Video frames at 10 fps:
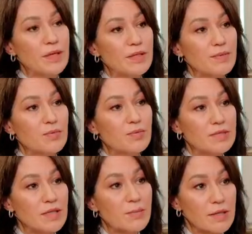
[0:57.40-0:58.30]
Поэтому
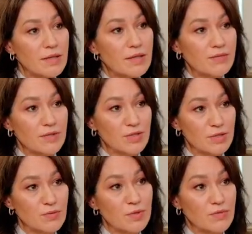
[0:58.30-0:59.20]
самое главное, с
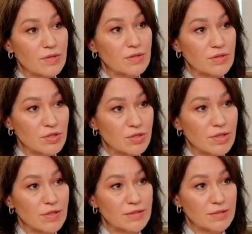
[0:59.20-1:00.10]
чего, наверное,
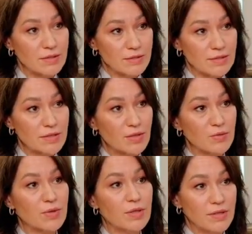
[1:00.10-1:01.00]
начинается
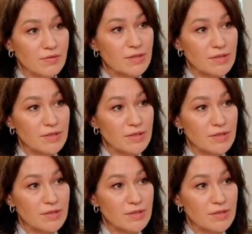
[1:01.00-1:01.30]
диалог, это